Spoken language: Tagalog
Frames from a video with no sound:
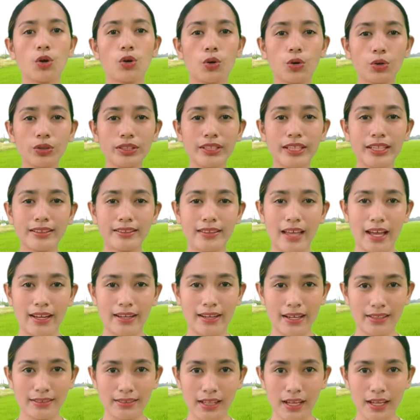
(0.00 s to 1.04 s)
Kung kita
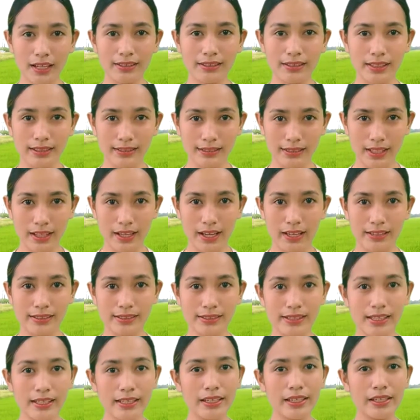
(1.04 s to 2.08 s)
nasa
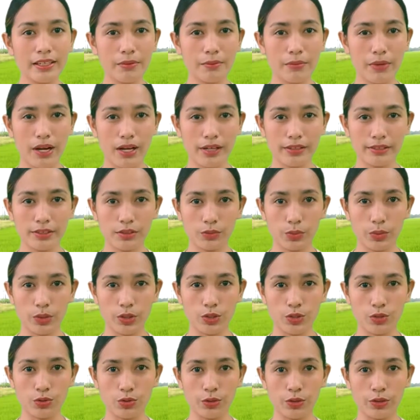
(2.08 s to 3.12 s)
kasagsagan sa ninang mga
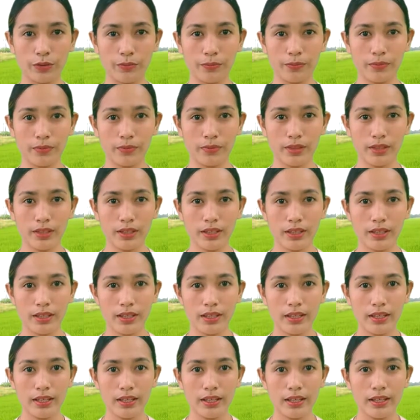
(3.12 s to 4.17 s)
sitwasyon,
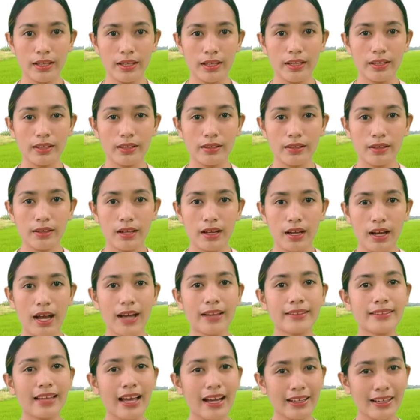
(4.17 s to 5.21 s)

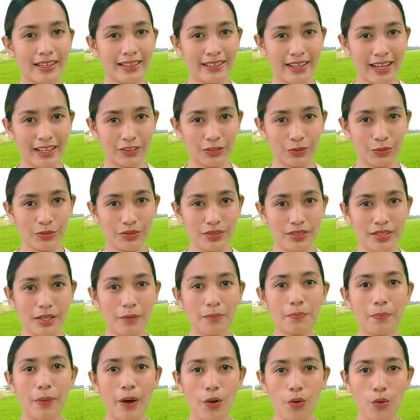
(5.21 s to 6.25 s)
hatagan naton
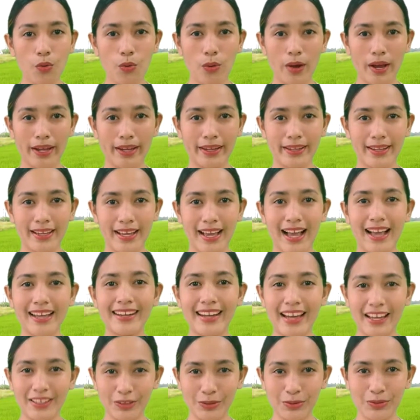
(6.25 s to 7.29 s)
san pahuway an
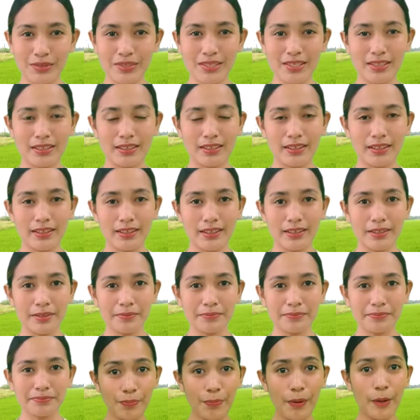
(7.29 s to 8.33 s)
aton sa diri.
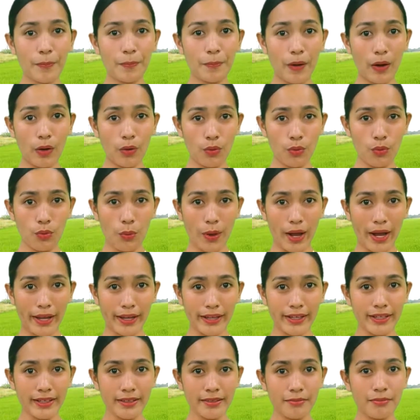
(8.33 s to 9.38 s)
Ang
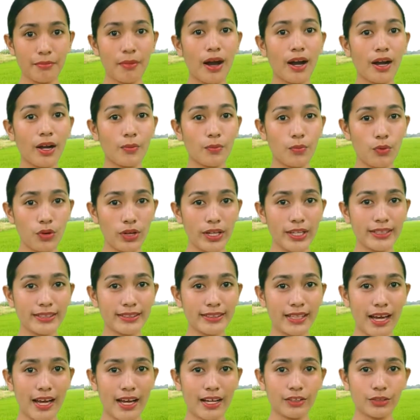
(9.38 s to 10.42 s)
pagpahuway makabulig
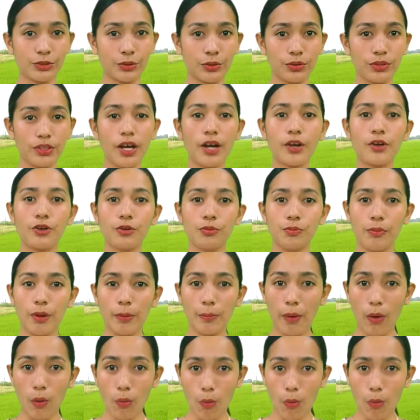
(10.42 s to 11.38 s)
sa aton agud